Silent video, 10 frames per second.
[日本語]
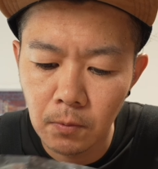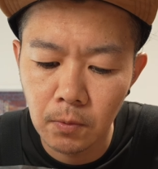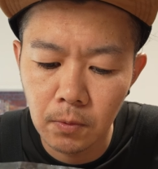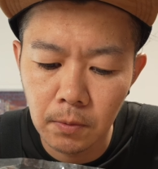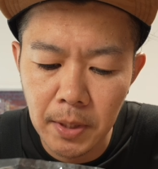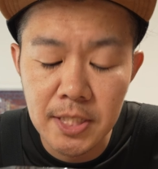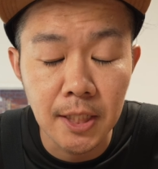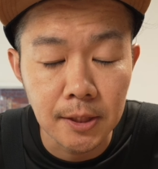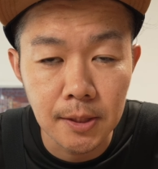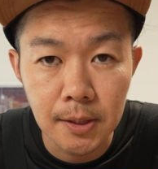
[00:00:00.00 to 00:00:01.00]
この麺し
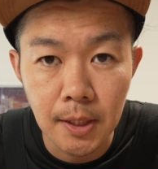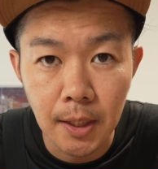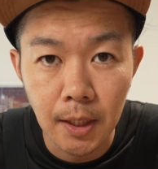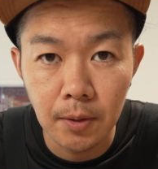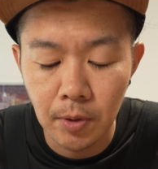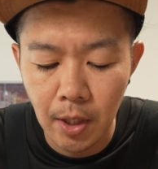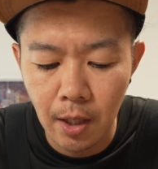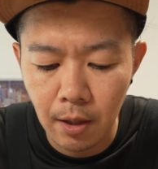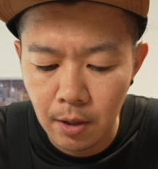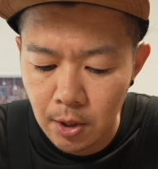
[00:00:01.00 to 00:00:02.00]
かついてないの
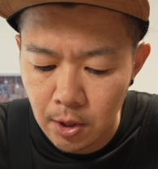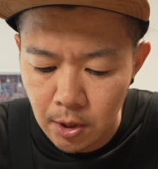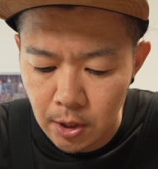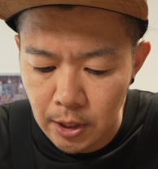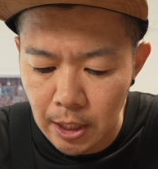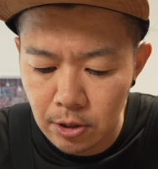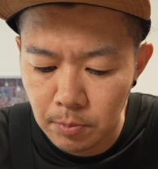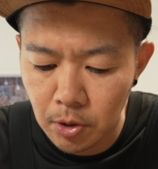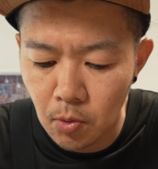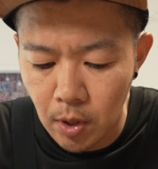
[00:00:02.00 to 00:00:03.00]
で、薬
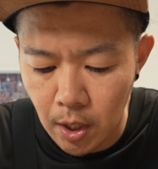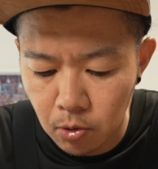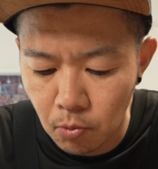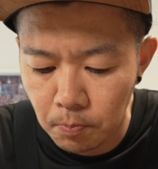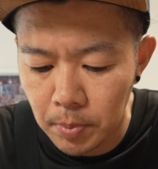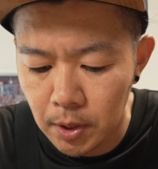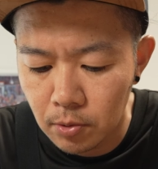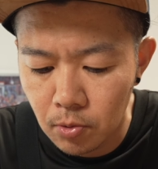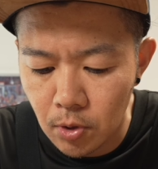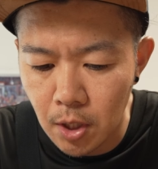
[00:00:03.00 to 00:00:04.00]
味とか
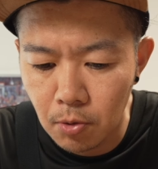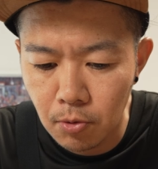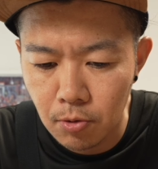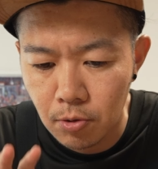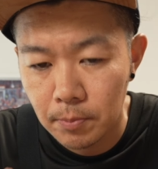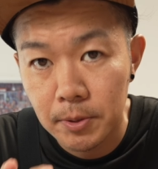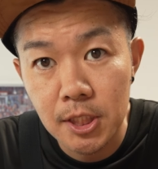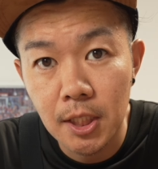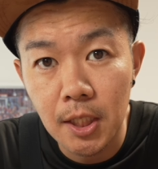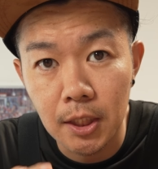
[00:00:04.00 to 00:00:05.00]
トッピングとかを
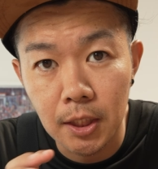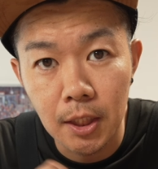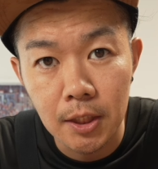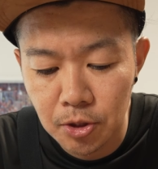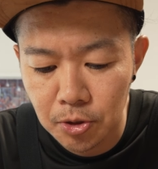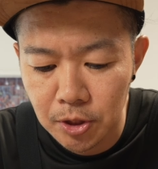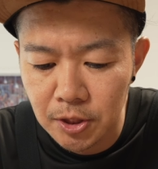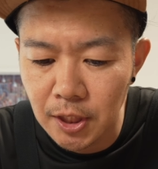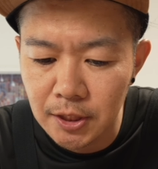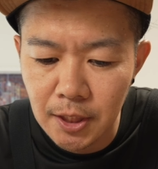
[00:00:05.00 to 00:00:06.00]
しっかりね、充
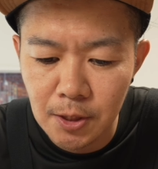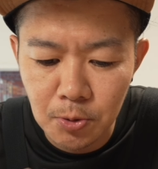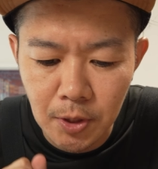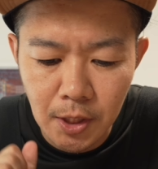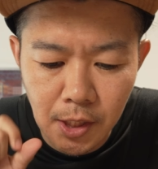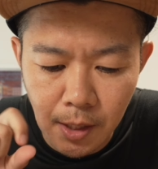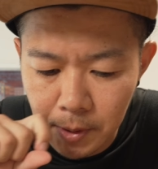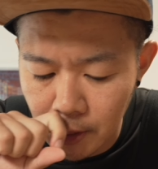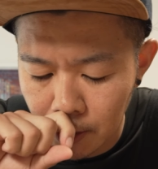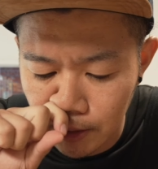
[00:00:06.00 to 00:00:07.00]
実させた状態で食
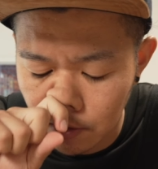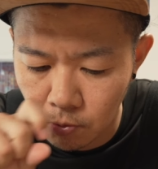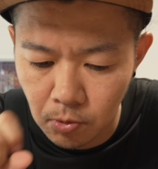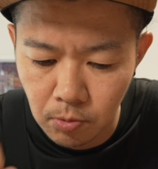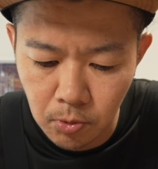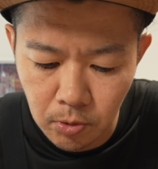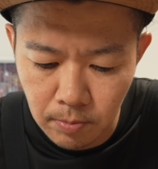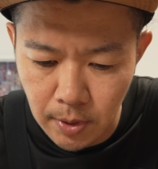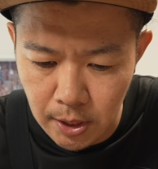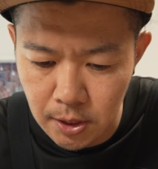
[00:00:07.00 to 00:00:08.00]
べたいなと思い
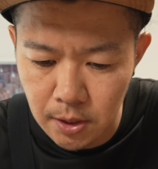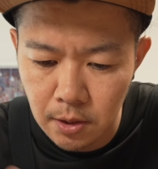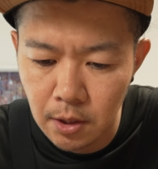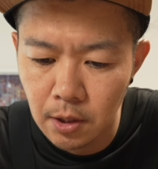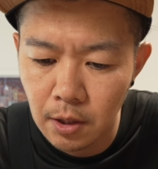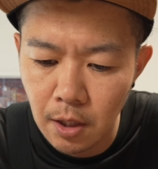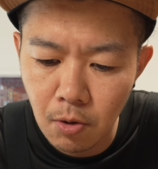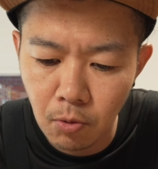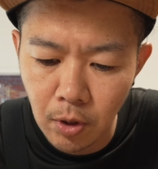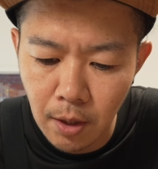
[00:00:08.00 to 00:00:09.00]
ます。
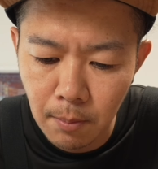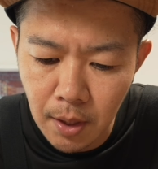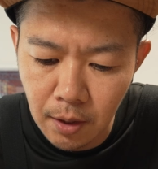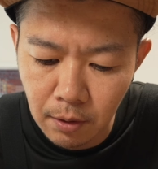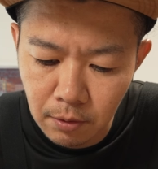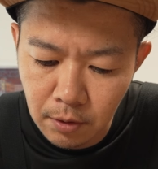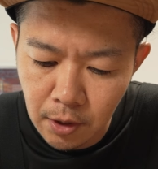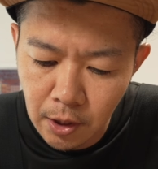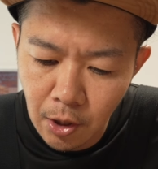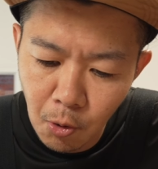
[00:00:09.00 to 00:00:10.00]
結構ね、麺、
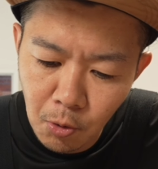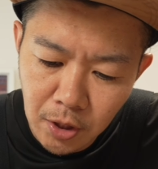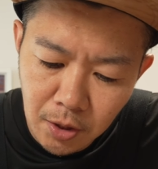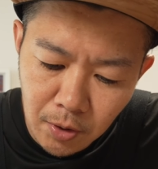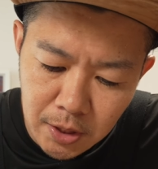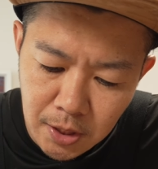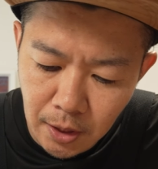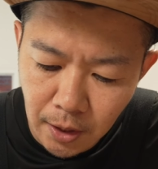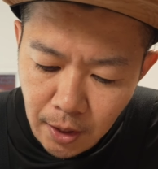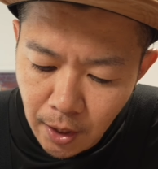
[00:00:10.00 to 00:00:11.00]
本気のやつ
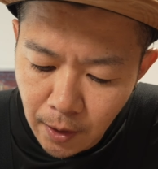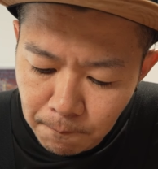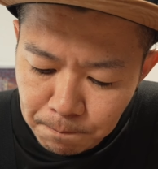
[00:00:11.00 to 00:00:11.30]
なんでね、